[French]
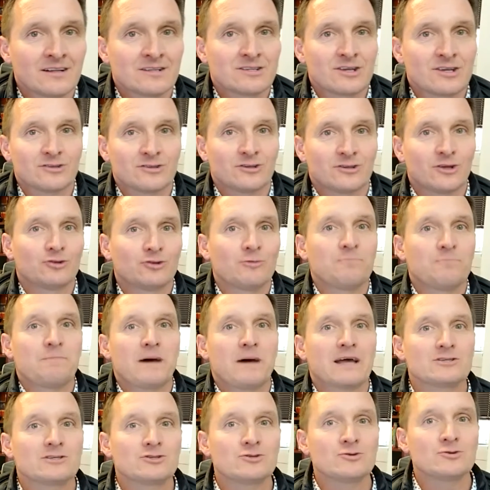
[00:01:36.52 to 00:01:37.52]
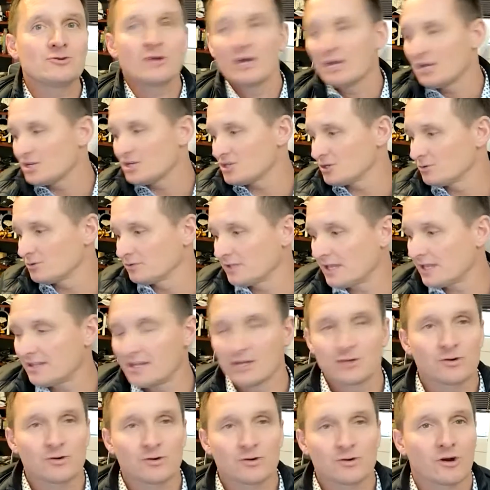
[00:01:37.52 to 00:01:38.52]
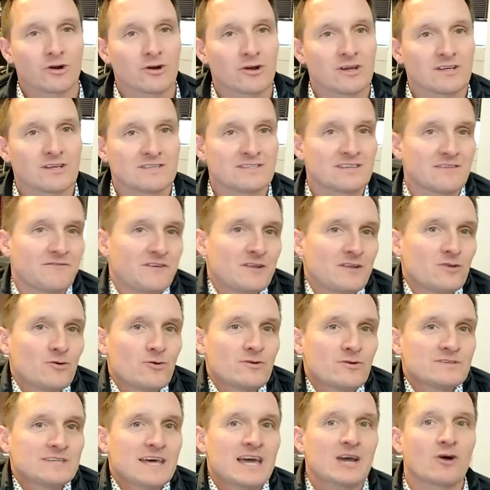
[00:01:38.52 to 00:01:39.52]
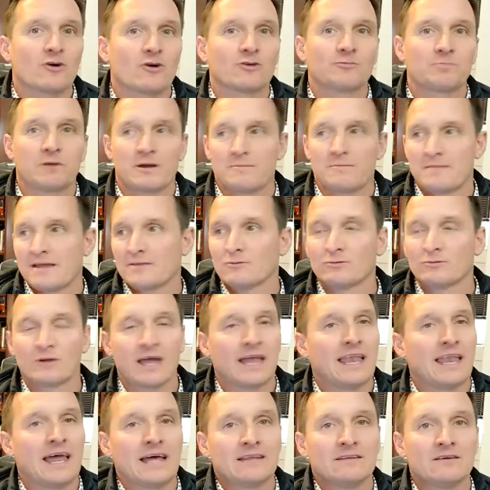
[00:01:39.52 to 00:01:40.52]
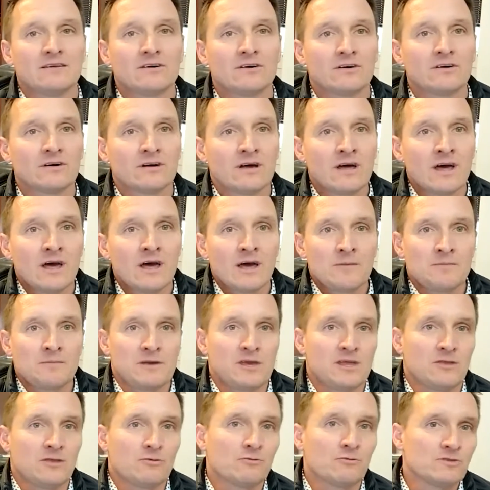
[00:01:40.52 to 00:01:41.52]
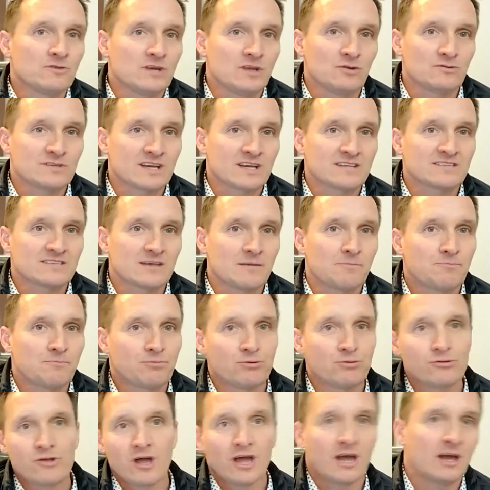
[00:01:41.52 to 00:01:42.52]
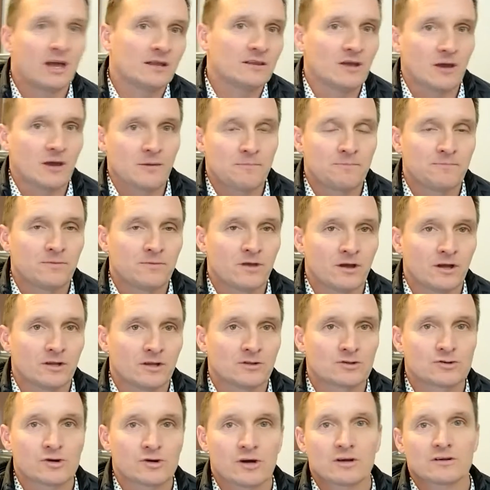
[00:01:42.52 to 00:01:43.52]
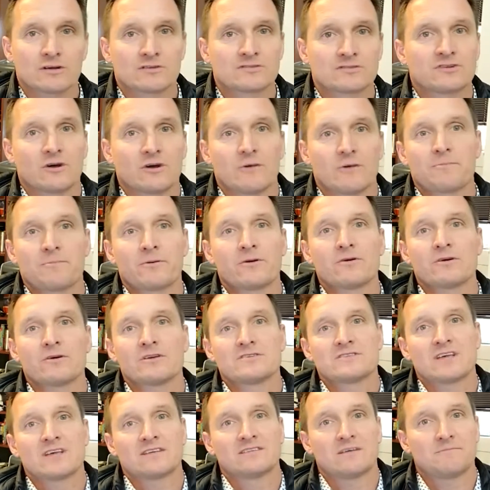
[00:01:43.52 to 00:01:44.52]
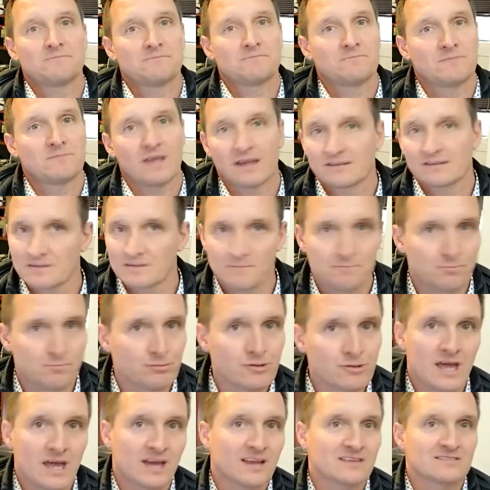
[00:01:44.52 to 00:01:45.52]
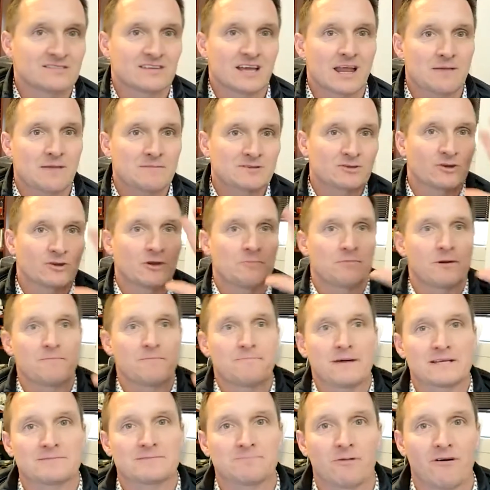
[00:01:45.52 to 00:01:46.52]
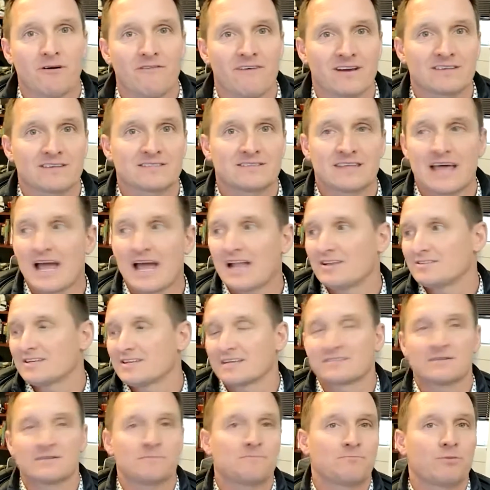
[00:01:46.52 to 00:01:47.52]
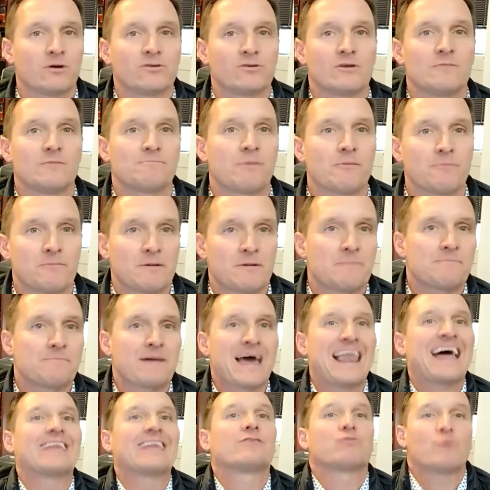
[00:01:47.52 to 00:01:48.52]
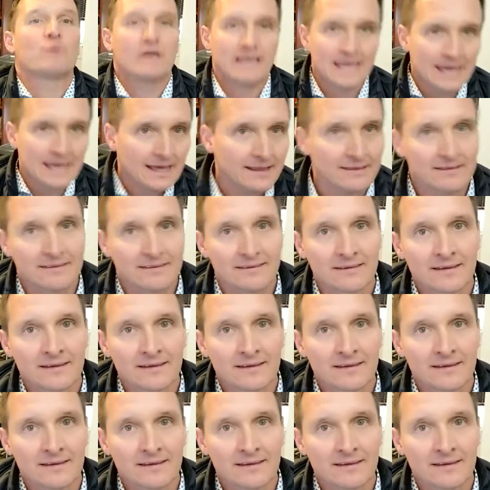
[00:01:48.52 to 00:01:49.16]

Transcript: t'as tout perdu. J'écoutais des truckers qui disaient, ça fait deux ans qu'on se promène au Canada, puis ils nous, ils nous acceptent plus d'un truck stopper, qu'ils nous acceptent, plus d'un restaurant parce qu'on n'a pas le passeport vaccinal, ils nous acceptent plus, on n'est même pas à la toilette.